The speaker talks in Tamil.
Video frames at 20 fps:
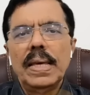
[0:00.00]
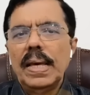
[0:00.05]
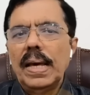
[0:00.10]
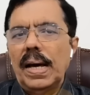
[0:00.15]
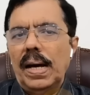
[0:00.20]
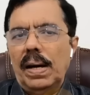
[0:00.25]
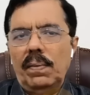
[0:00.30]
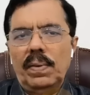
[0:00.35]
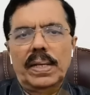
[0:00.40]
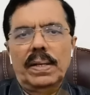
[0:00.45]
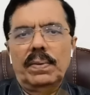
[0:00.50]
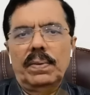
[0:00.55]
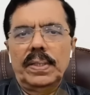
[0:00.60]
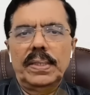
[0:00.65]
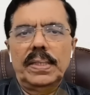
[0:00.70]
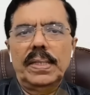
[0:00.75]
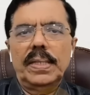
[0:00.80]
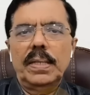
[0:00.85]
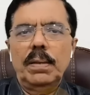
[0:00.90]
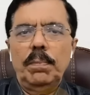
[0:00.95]
அவங்க வந்து
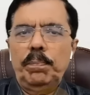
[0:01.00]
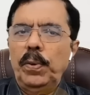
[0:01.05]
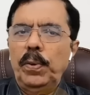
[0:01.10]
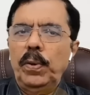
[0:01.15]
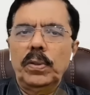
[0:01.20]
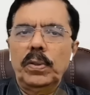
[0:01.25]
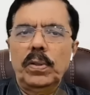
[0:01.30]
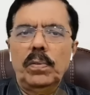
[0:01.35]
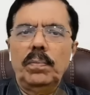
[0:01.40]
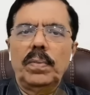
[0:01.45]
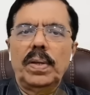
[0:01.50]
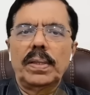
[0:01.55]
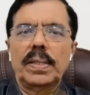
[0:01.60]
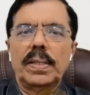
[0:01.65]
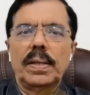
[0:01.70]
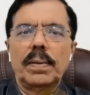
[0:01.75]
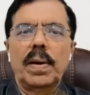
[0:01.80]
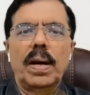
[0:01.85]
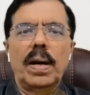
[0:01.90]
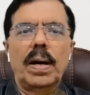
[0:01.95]
இப்போதும் அந்த
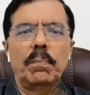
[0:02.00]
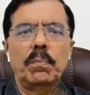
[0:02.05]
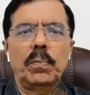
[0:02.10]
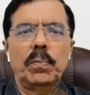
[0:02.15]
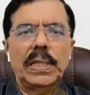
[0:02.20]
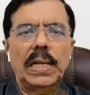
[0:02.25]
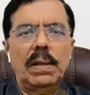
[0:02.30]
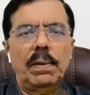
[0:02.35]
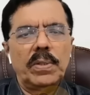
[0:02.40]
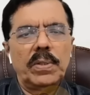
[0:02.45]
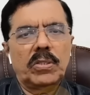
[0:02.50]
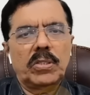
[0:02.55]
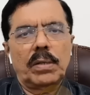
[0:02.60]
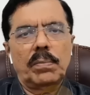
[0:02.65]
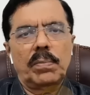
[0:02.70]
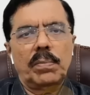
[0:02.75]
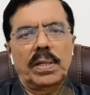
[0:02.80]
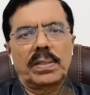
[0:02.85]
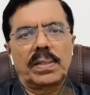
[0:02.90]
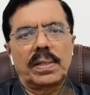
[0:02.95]
முதலமைச்சர்
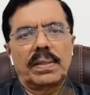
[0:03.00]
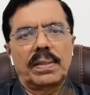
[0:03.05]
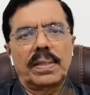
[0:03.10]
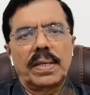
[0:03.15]
மாற்றத்தை